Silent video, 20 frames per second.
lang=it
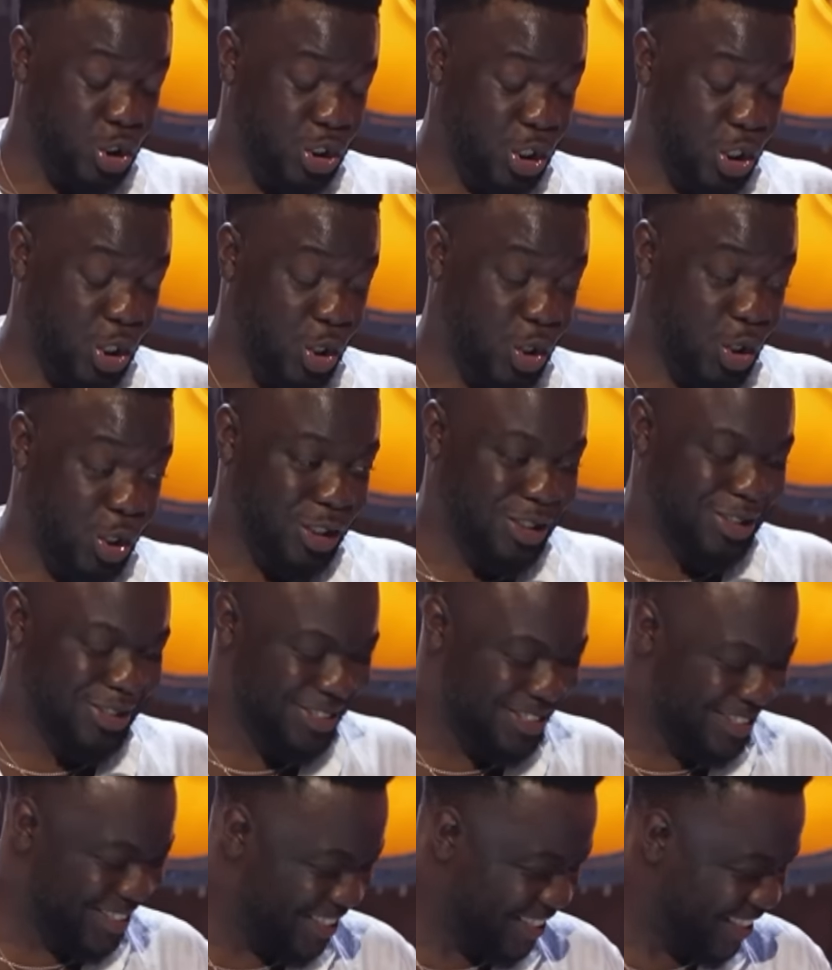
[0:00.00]
ce l'ho
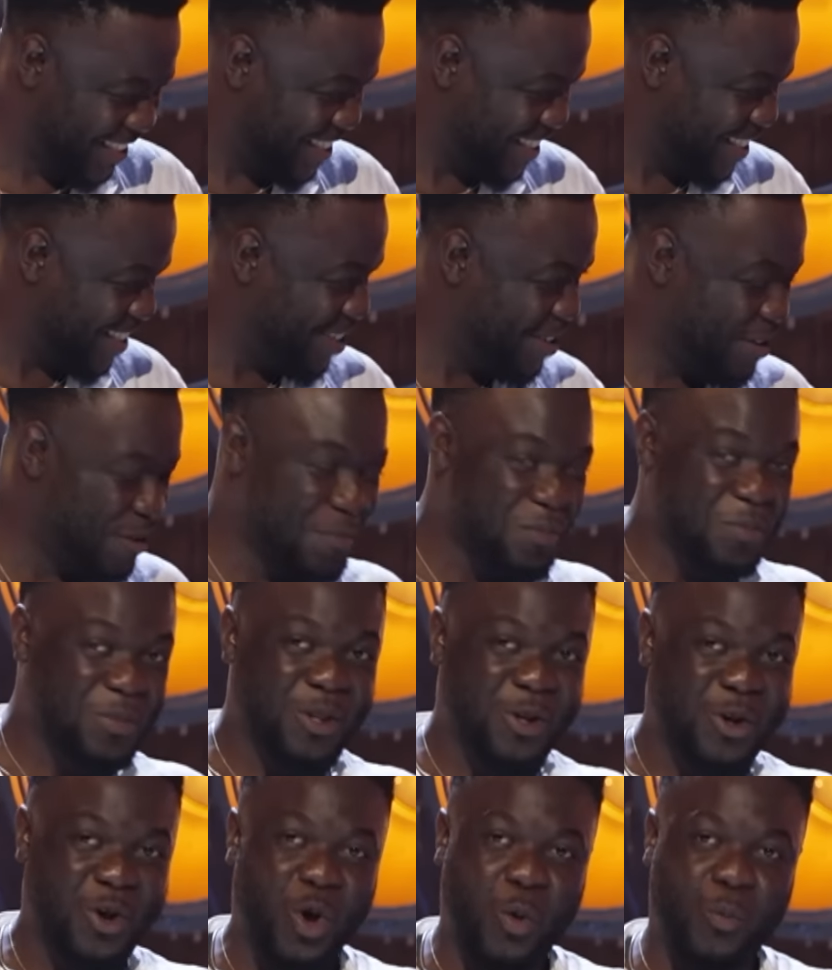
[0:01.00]
grosso.
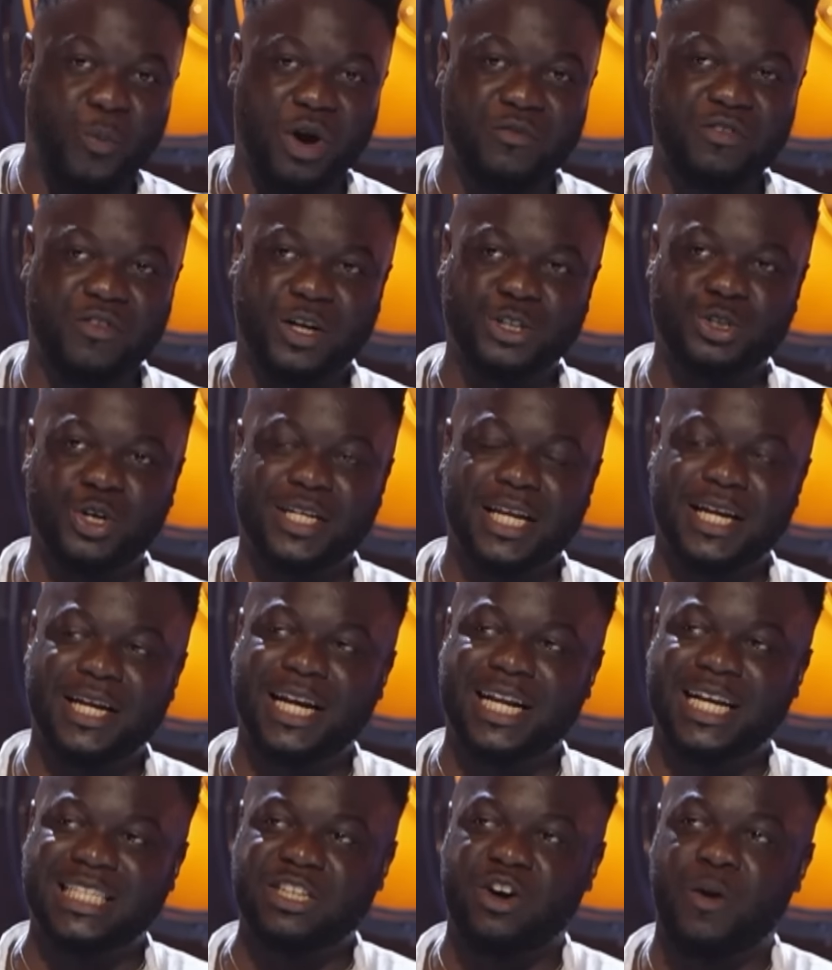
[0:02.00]
Poi vi faccio
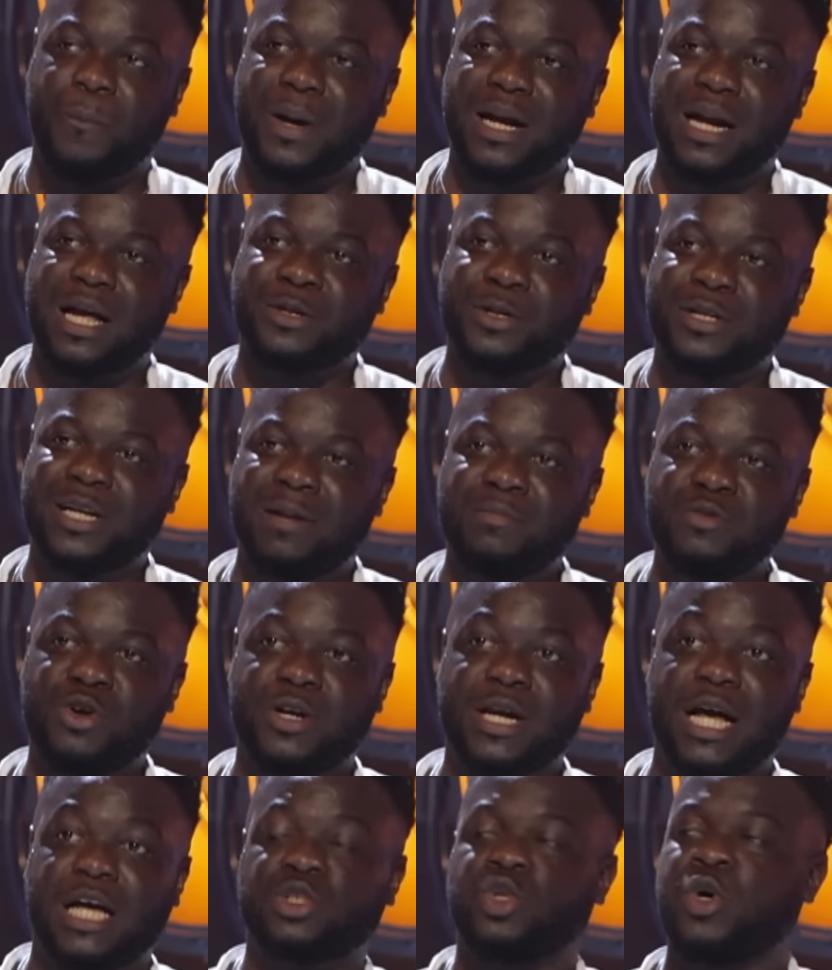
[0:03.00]
credere che stavo parlando del mio
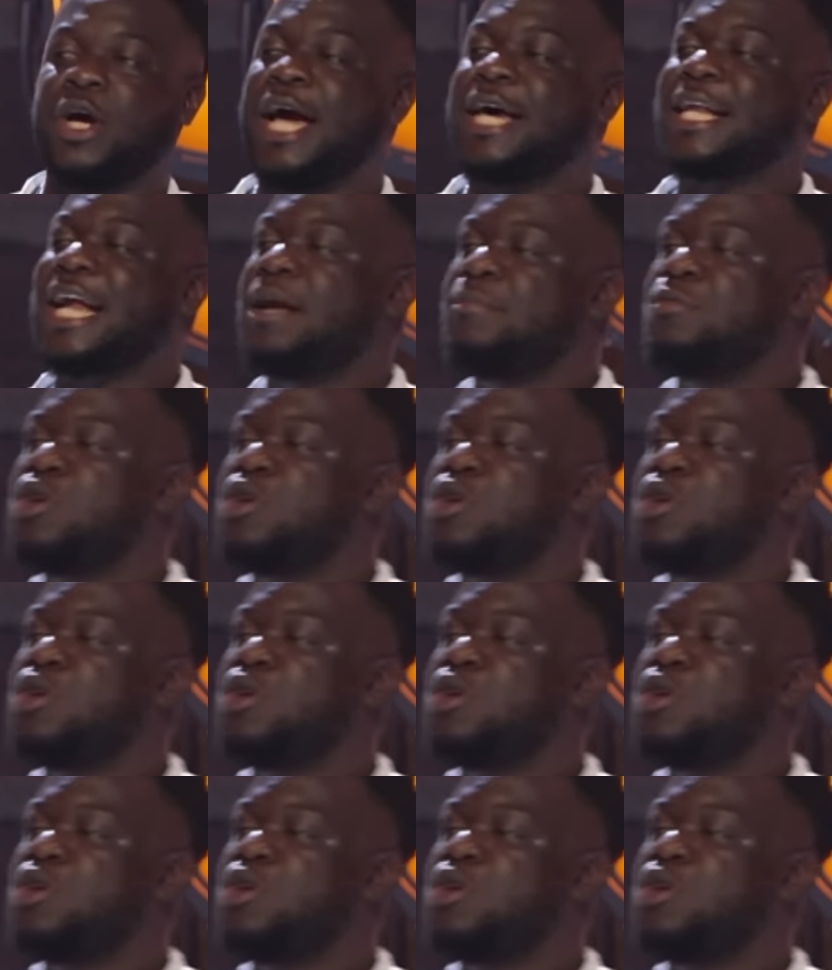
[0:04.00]
naso. Era il